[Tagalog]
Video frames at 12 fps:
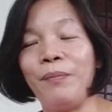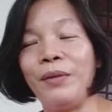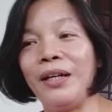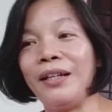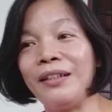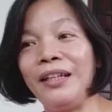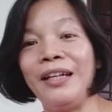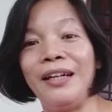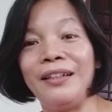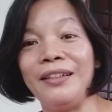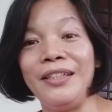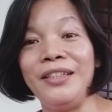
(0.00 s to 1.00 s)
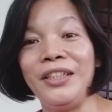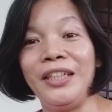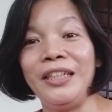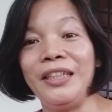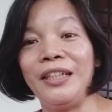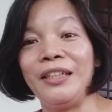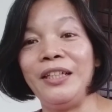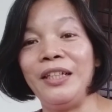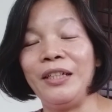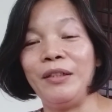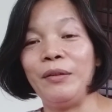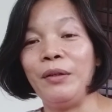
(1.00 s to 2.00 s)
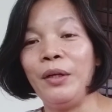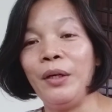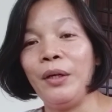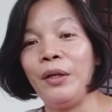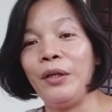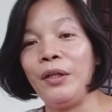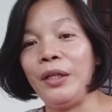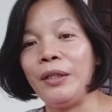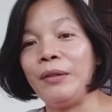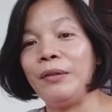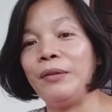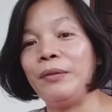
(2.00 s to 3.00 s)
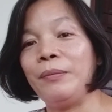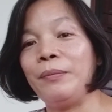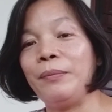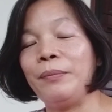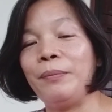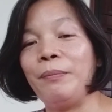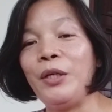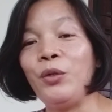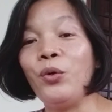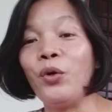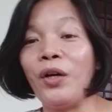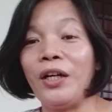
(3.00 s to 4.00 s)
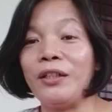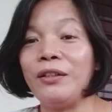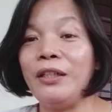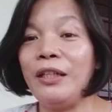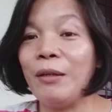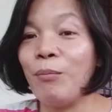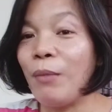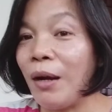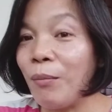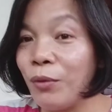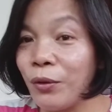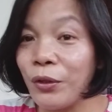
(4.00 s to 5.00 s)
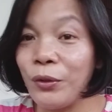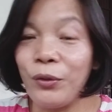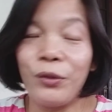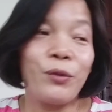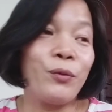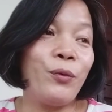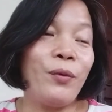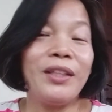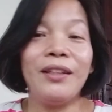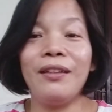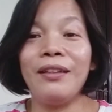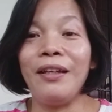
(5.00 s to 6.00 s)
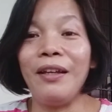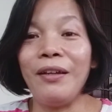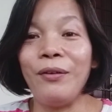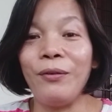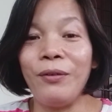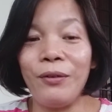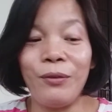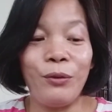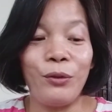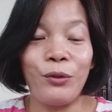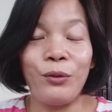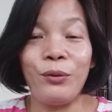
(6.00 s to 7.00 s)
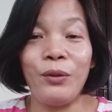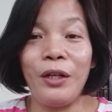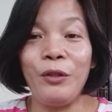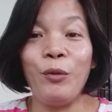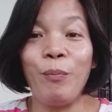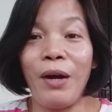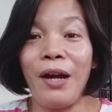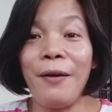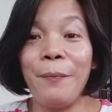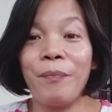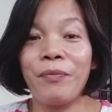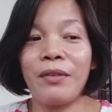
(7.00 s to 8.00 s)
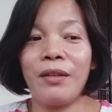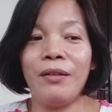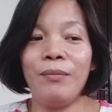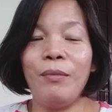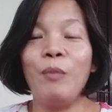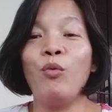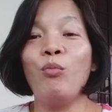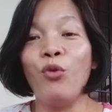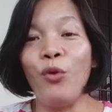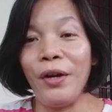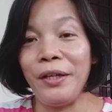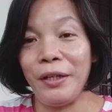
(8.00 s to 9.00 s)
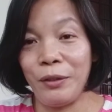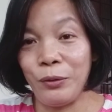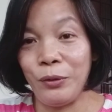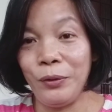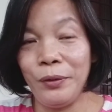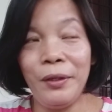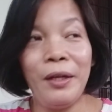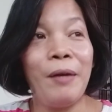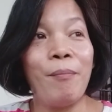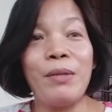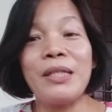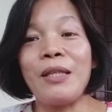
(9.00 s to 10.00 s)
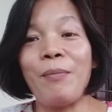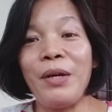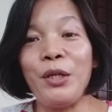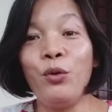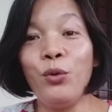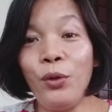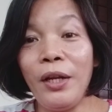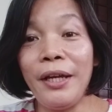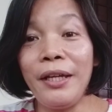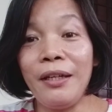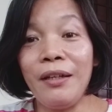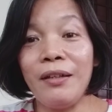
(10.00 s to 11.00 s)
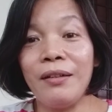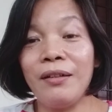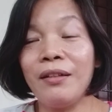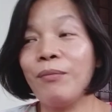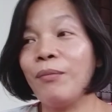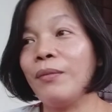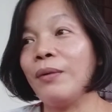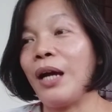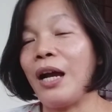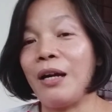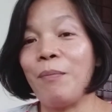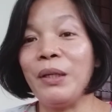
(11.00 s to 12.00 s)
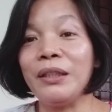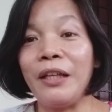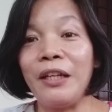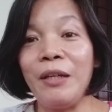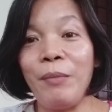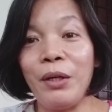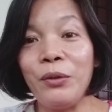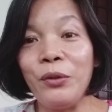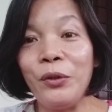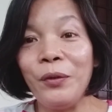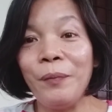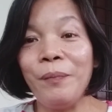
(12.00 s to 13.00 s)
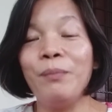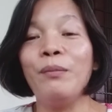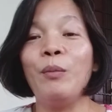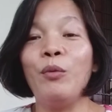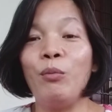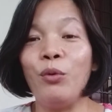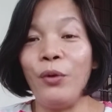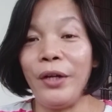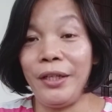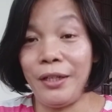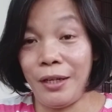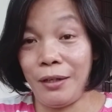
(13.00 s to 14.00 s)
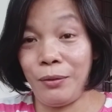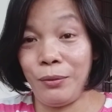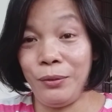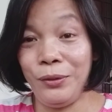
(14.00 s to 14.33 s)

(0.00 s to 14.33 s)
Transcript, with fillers: karne-karne dyan, karne ng, ng manok, karne ng baboy, or what, or ano pa, makubuhay. Basta may gulay, nakakapagtanim ako, mabubuhay na ako.